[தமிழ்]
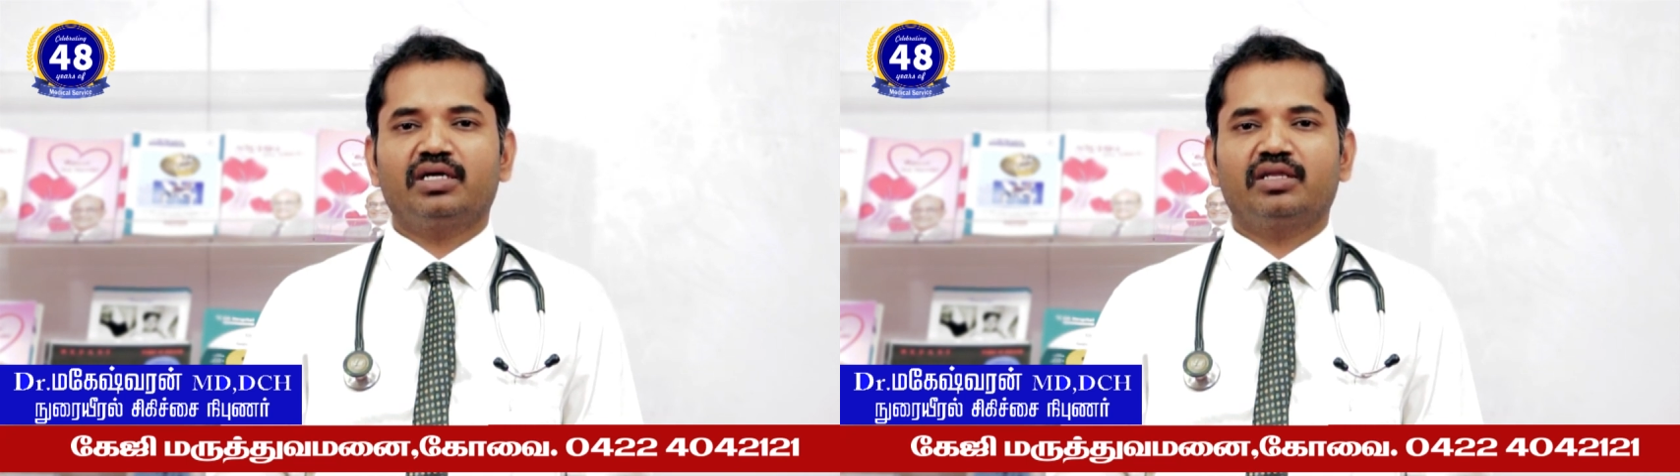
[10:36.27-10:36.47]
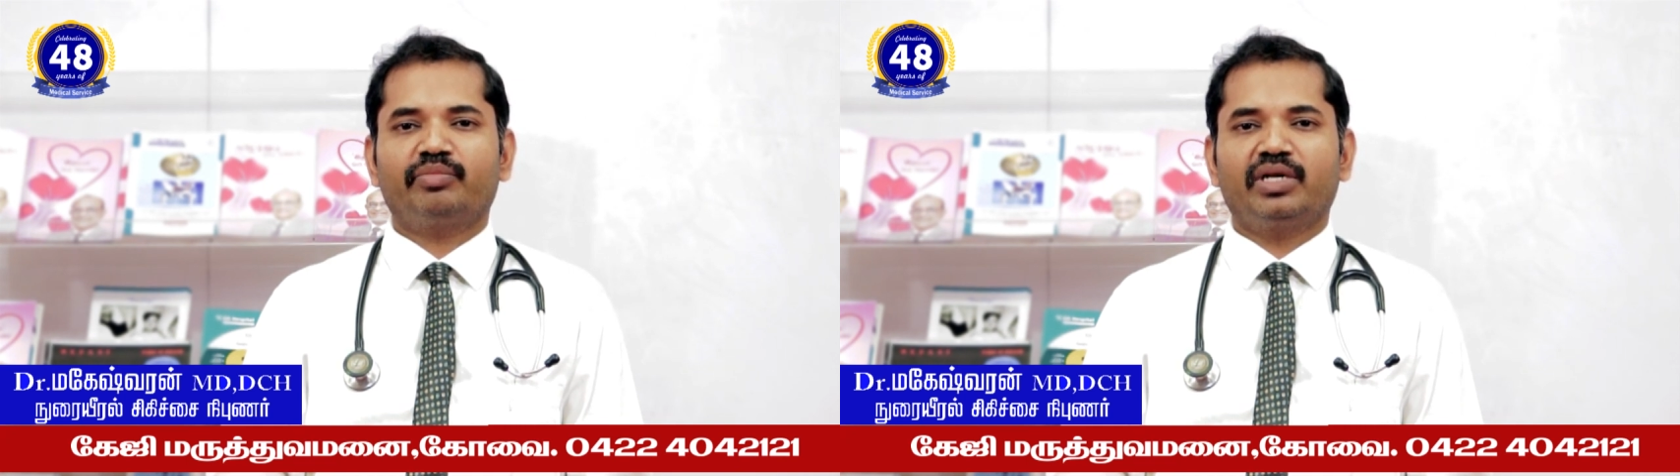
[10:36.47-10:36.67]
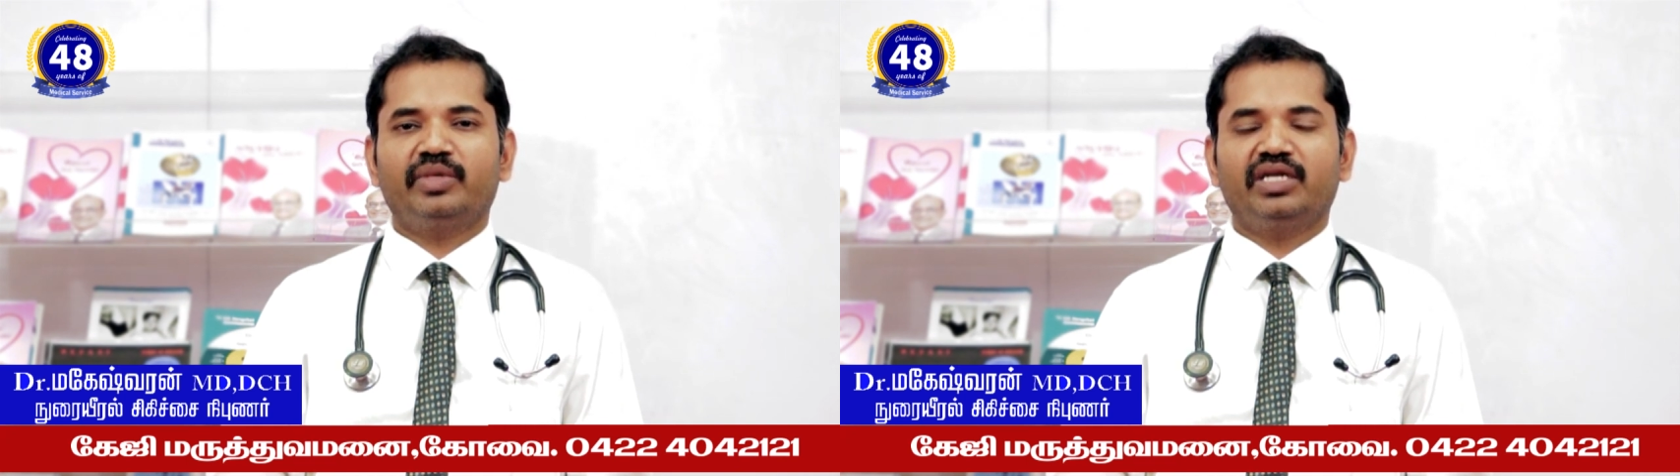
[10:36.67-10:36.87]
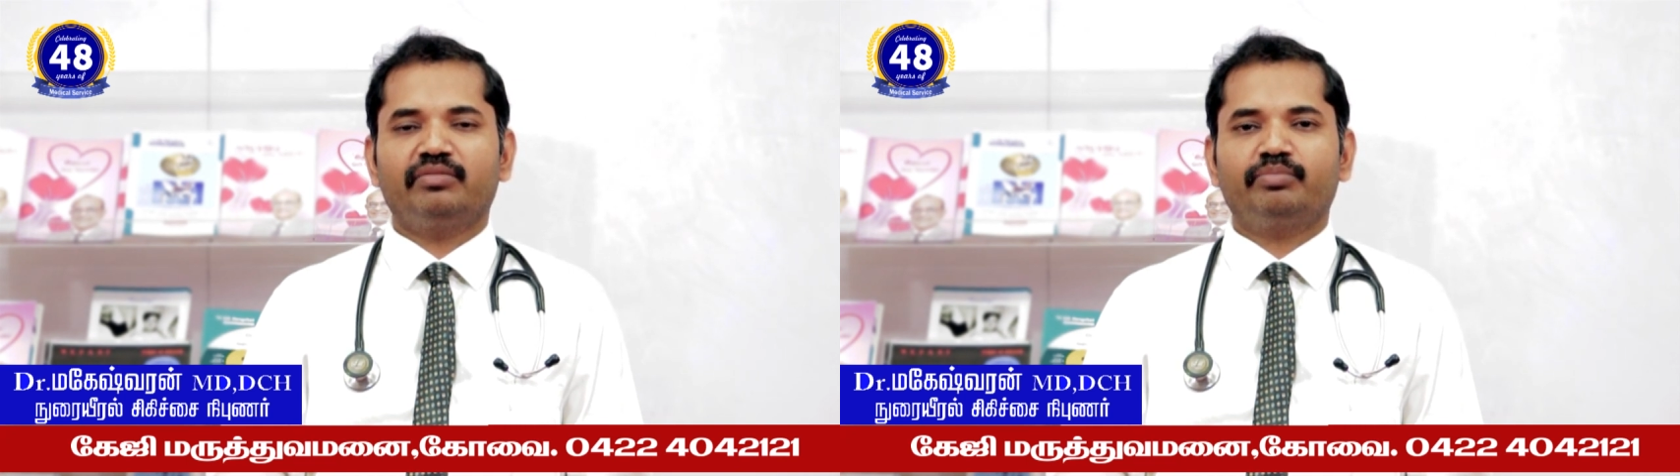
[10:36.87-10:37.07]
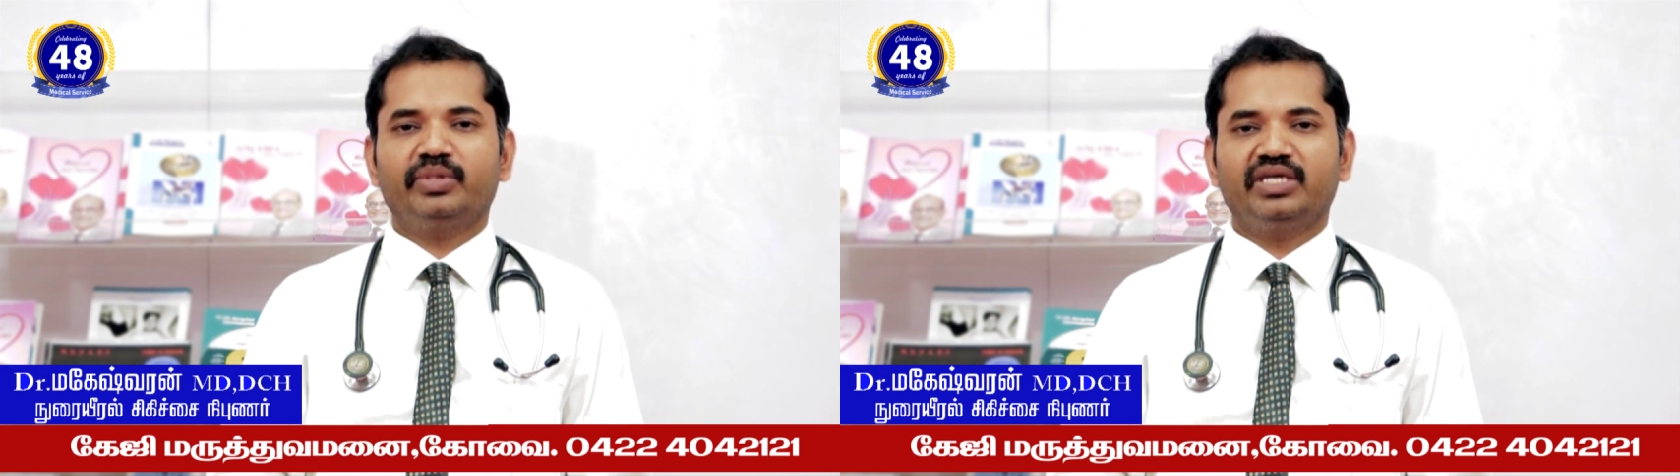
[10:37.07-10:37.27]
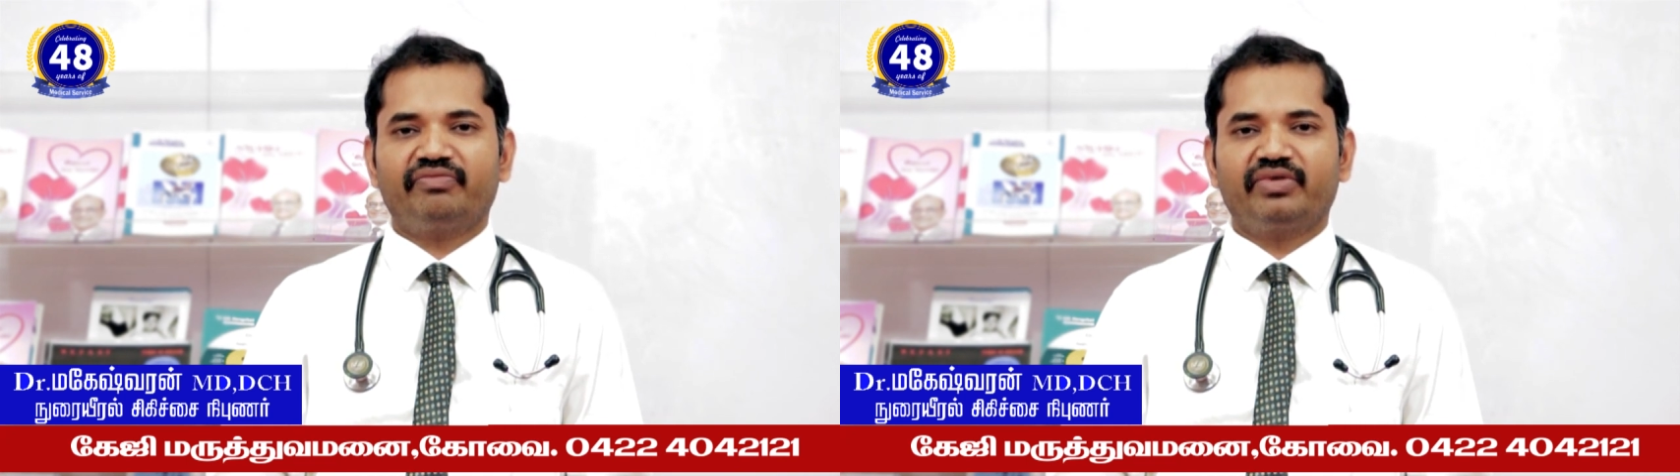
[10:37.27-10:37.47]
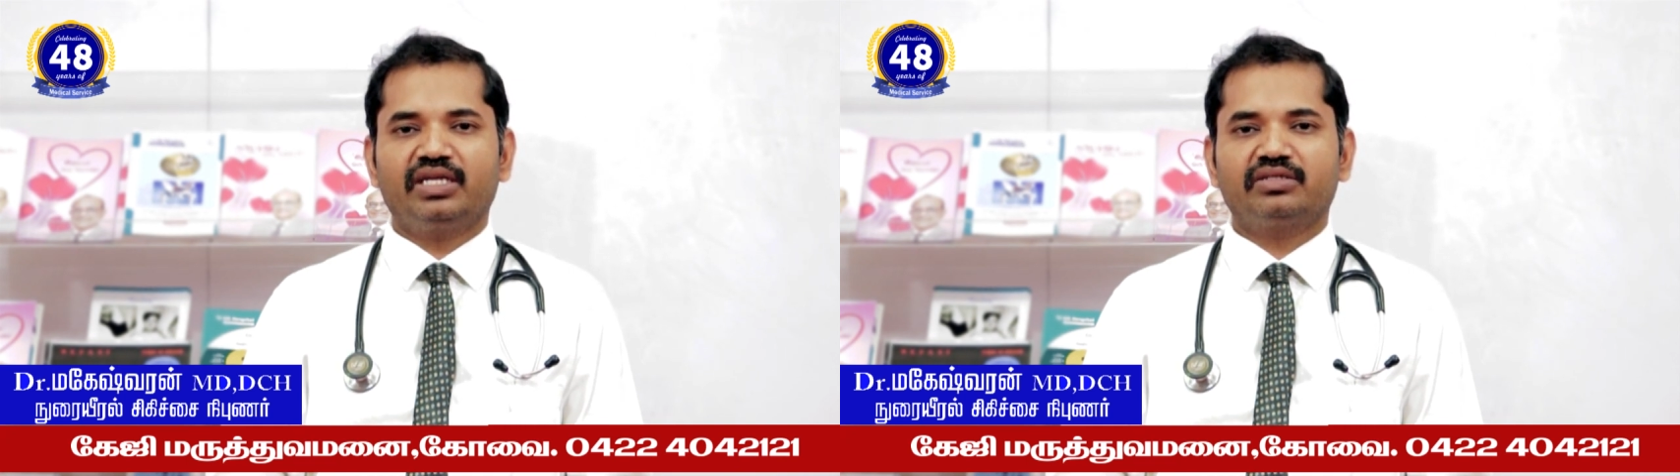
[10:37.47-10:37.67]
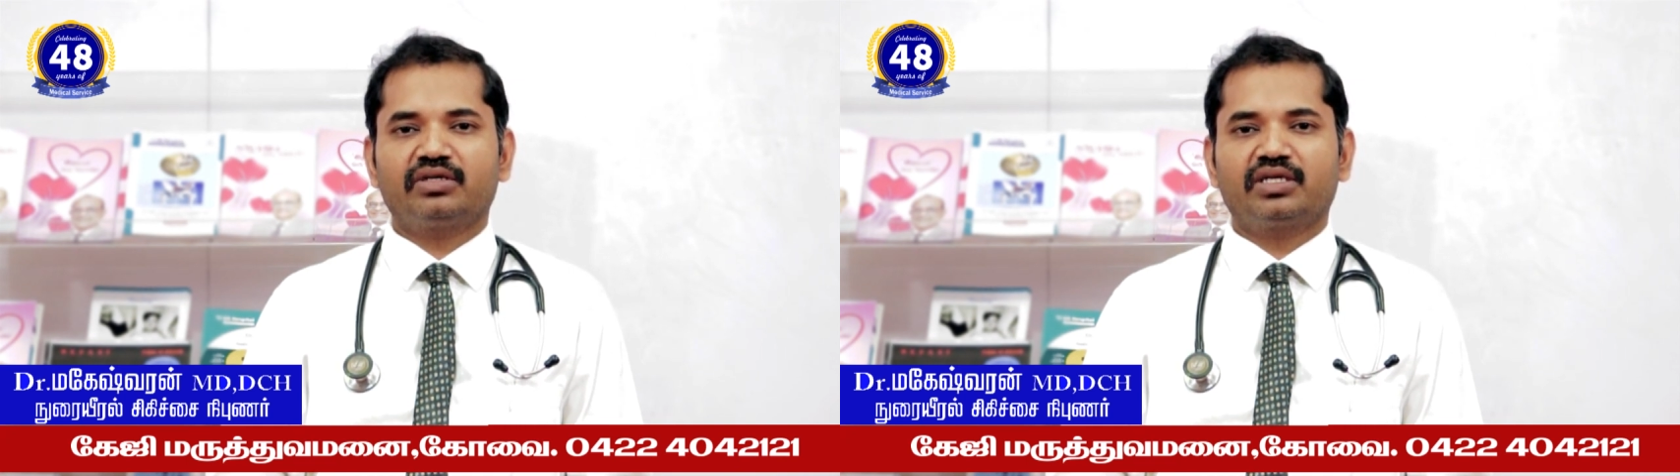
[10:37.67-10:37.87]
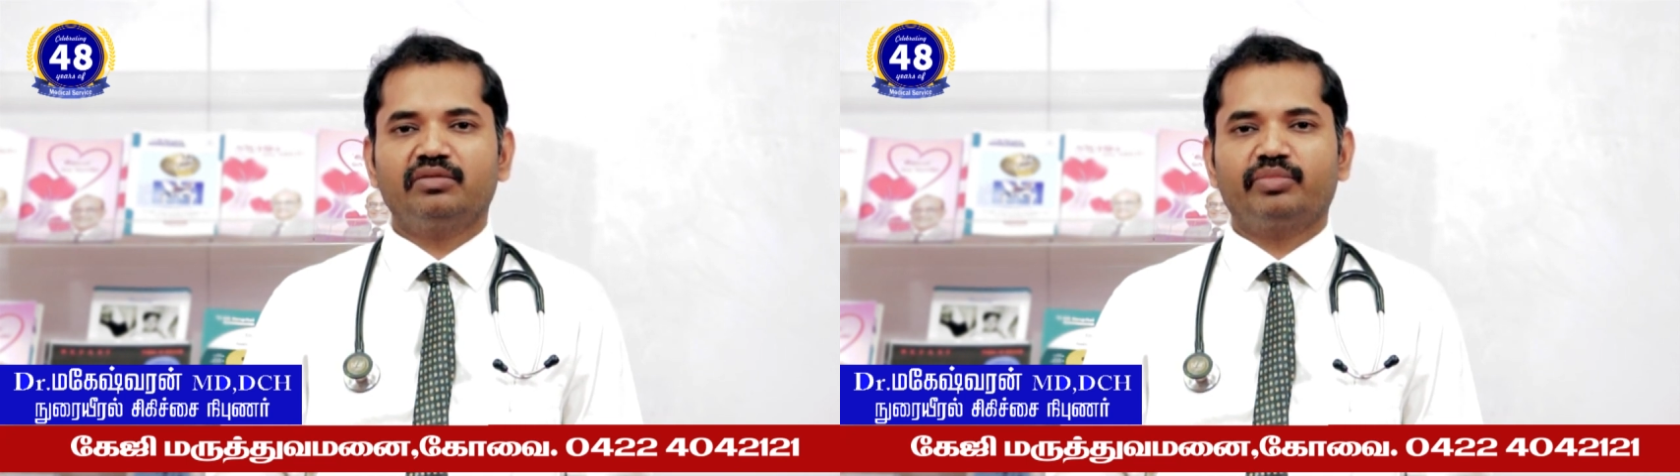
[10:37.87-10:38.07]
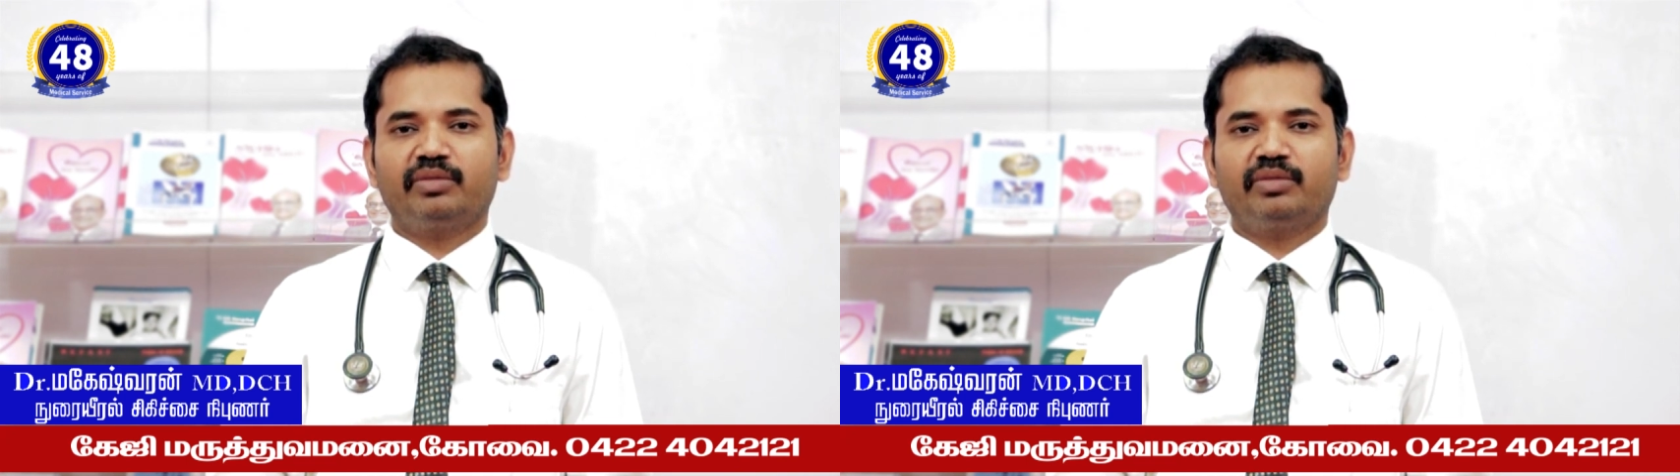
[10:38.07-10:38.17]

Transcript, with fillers: அந்த பல்மனரி பிஎஃப்டின்னு சொல்கிற